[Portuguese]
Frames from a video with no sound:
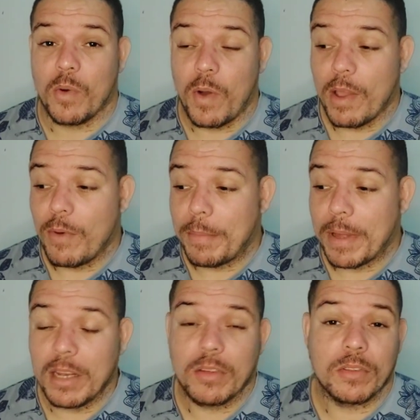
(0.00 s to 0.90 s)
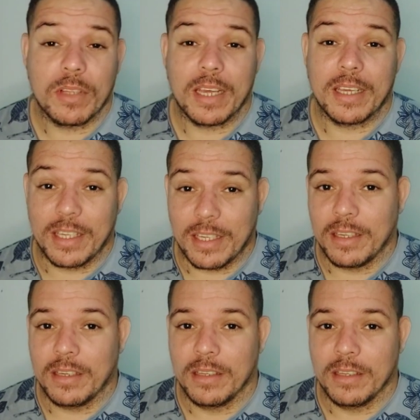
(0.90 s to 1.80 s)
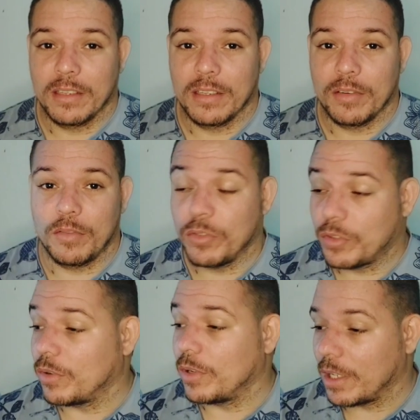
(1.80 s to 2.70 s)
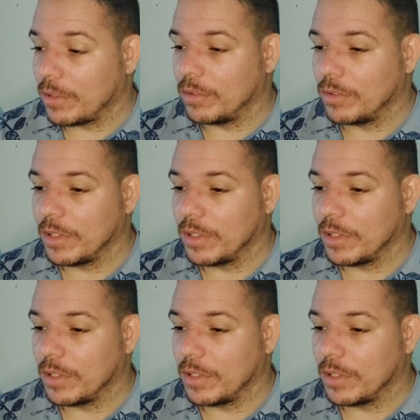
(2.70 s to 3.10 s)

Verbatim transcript: Qual é o aparelho que eu tenho aqui funcionando